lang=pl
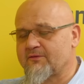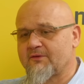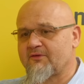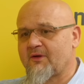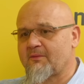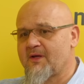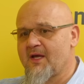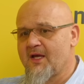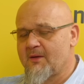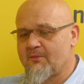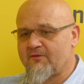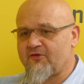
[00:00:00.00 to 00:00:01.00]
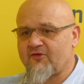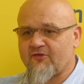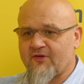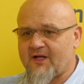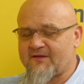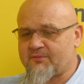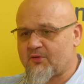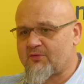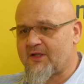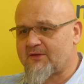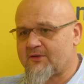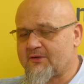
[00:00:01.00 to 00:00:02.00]
Nie? Tam mówi się, że raz
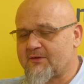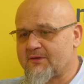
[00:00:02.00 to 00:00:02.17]
prokurator